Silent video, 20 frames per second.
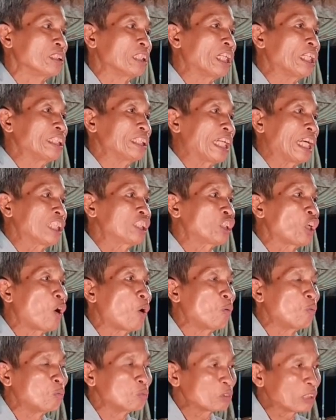thì sẽ
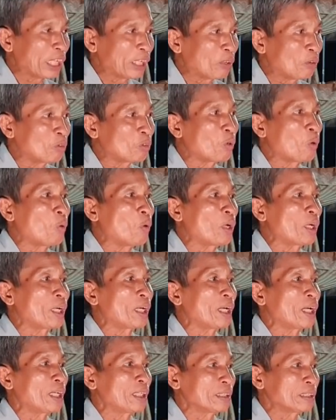chôn theo cuộc
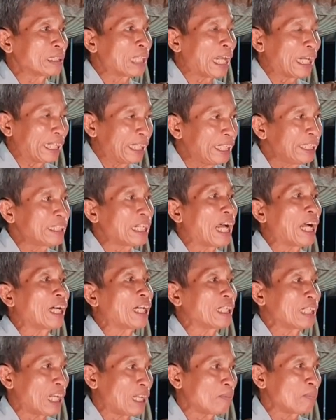tẩy trần
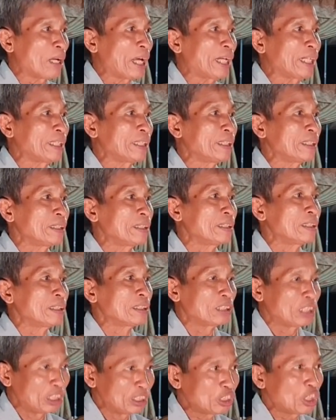nay mai
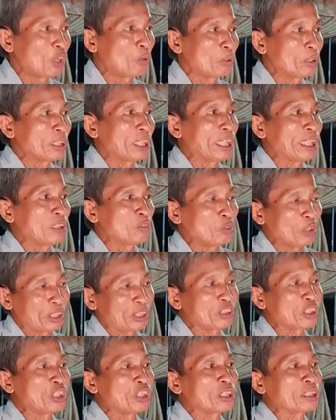kính thưa quý vị
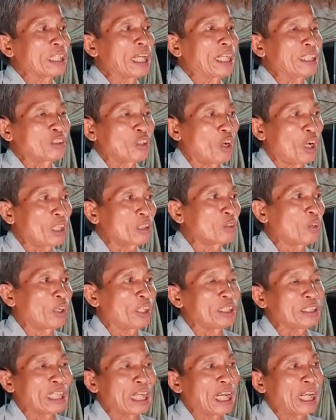quyển đường giải thoát
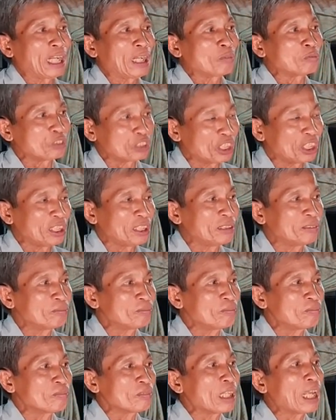nói về ông sư
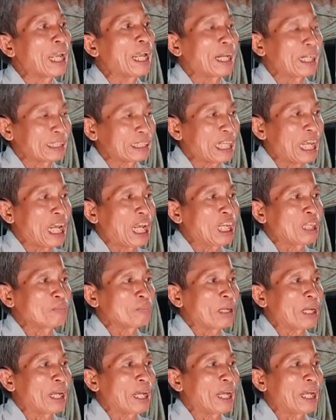ăn chay
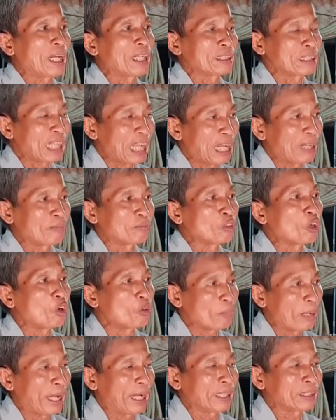mà thèm
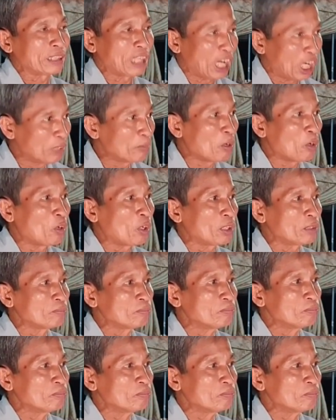đồ mặn cỡ lửa